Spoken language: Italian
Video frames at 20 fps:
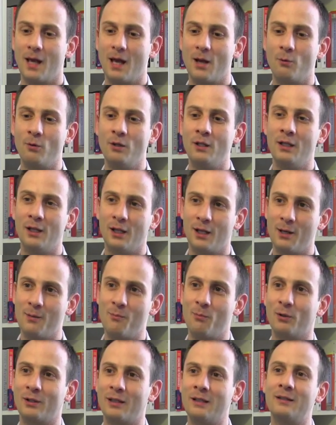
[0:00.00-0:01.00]
E quindi è
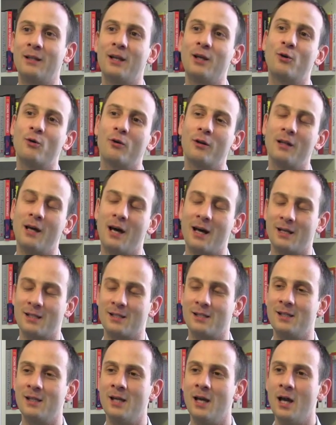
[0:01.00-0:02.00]
importante
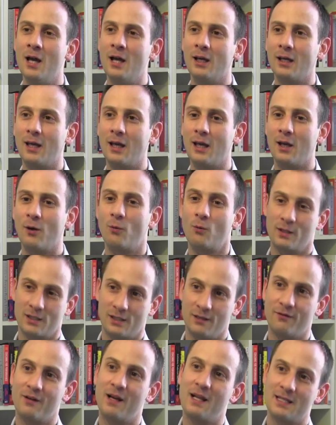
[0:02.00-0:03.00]
ricordarsi che
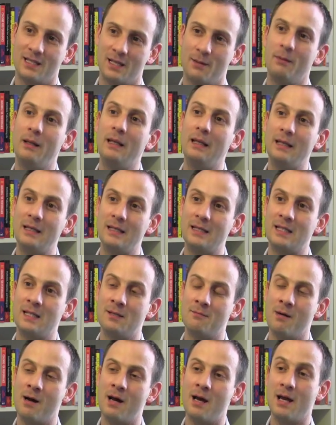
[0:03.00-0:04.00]
questa frase è
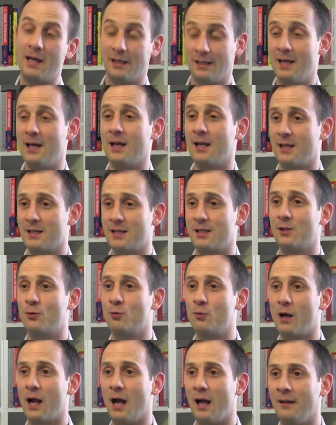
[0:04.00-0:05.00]
bellissima ed è
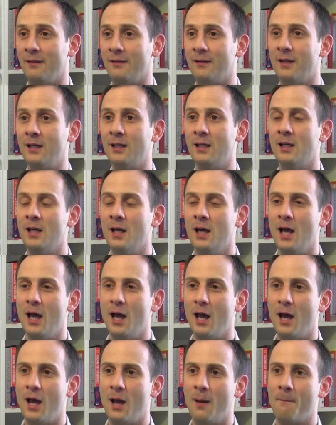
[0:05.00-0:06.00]
rassicurante,
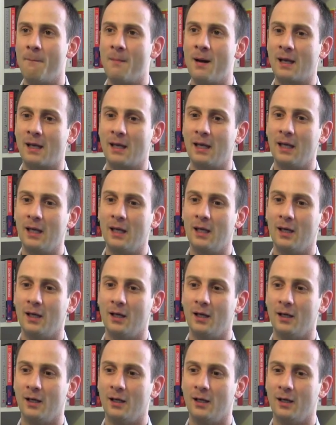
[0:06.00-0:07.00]
eh, ma
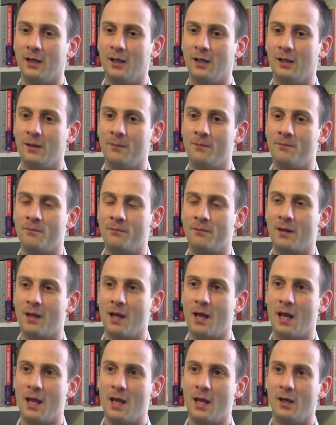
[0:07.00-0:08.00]
che eh,
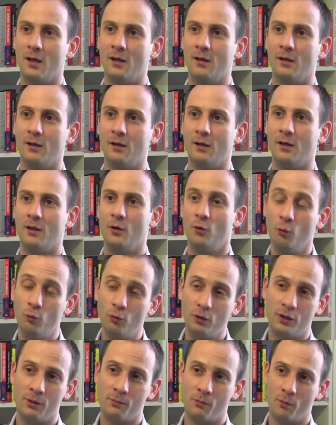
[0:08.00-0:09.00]
è eh,
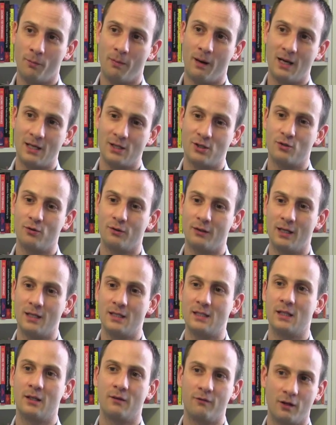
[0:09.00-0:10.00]
l'ultimo passo ad
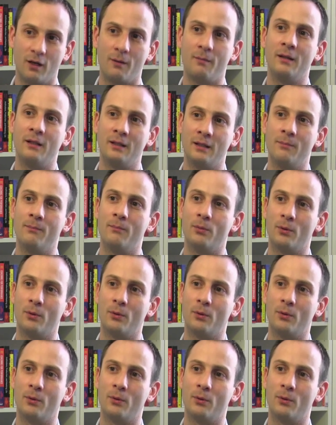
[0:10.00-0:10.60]
essere veramente